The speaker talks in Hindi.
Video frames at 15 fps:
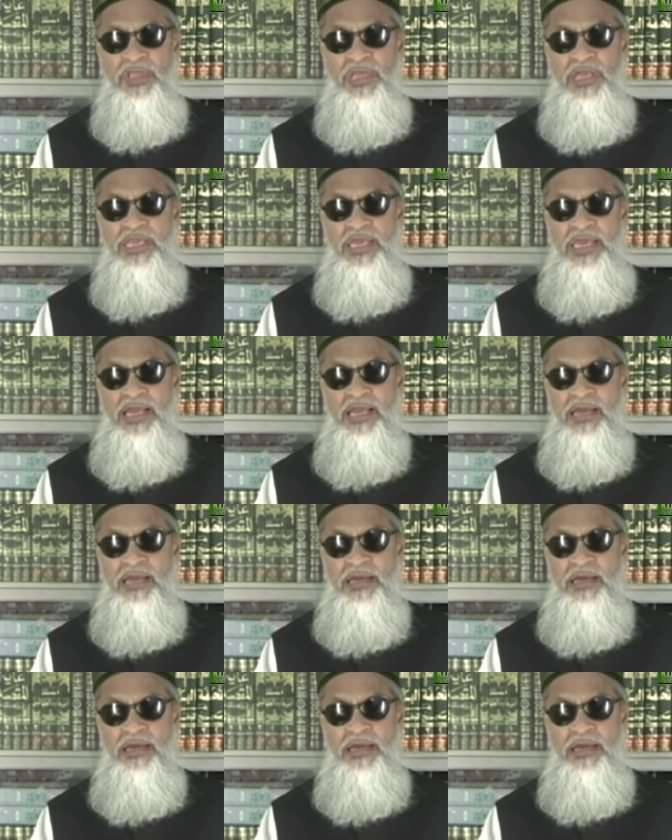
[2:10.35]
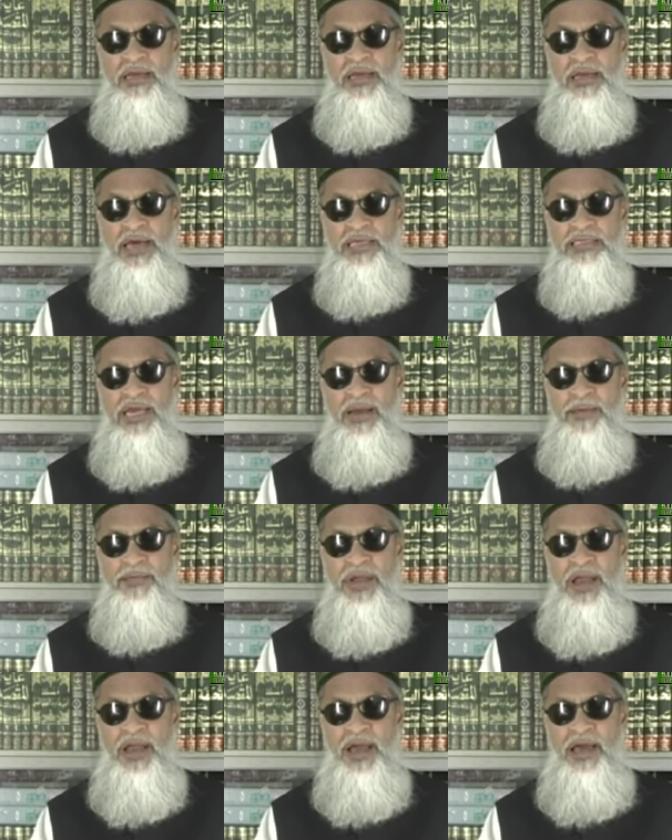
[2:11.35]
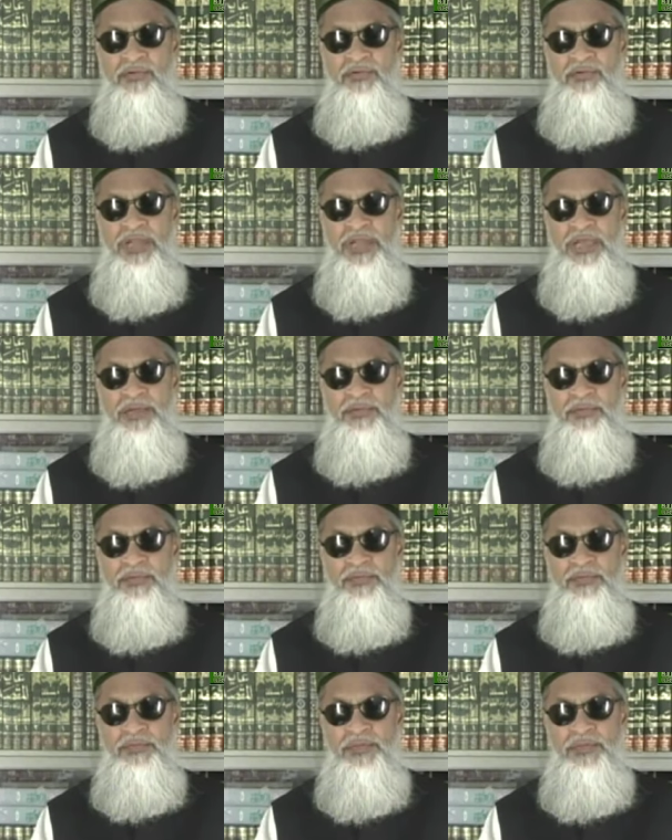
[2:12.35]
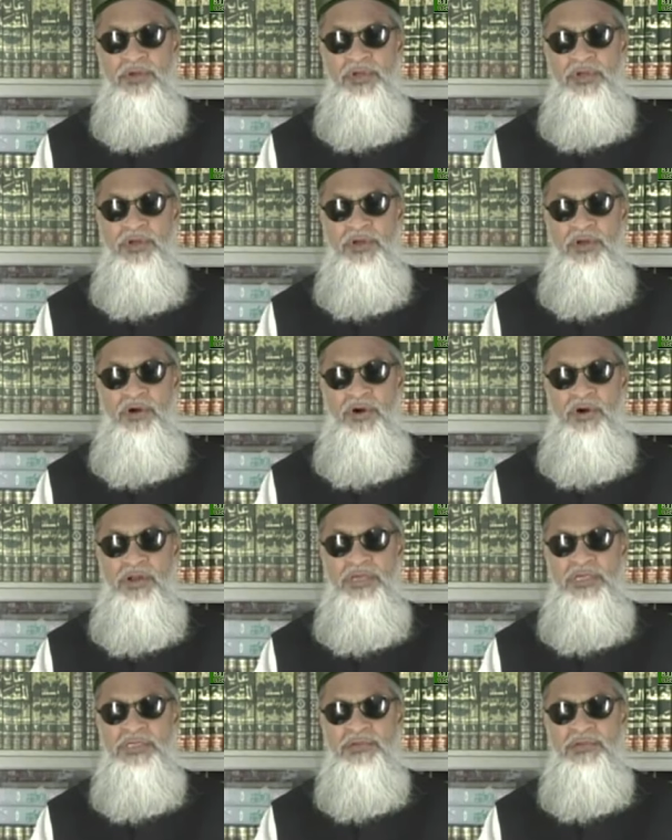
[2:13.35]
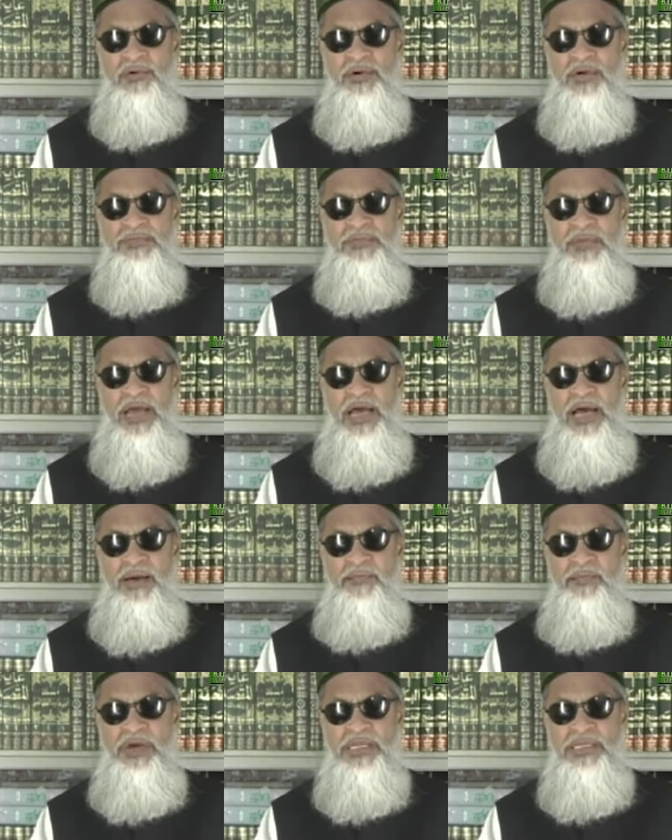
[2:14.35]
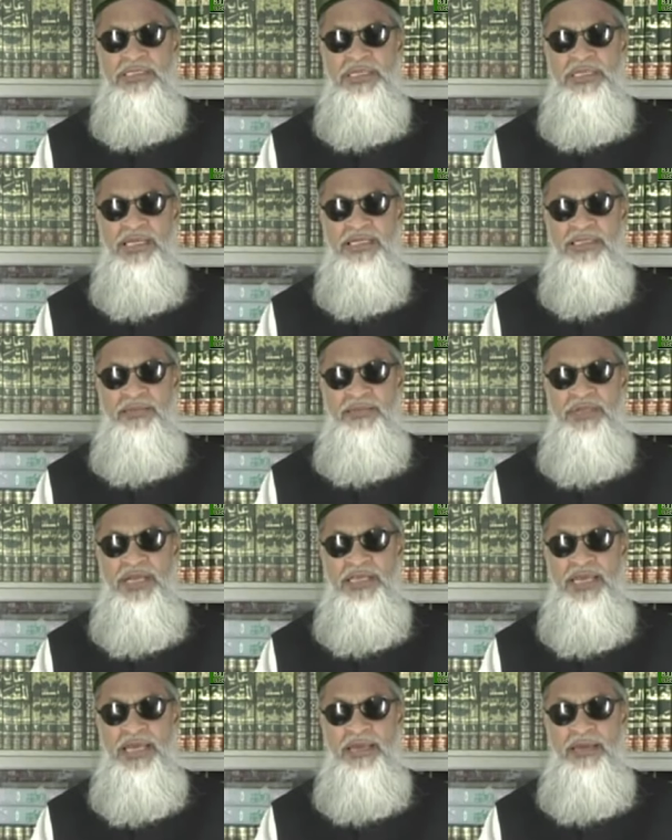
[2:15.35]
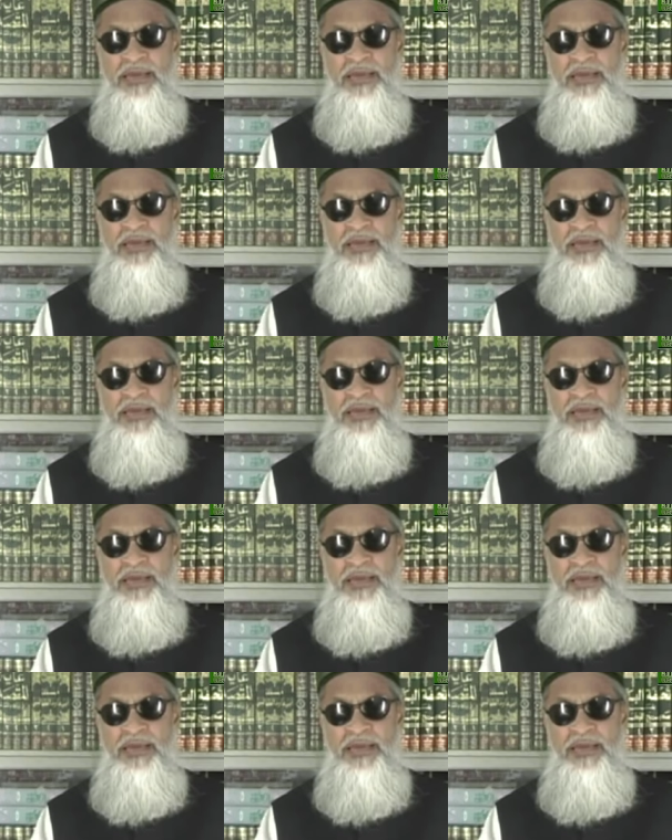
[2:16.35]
यानी ये एक अजाब का कानून है और इसको इस मकाम पर इसी तरह समझा जाए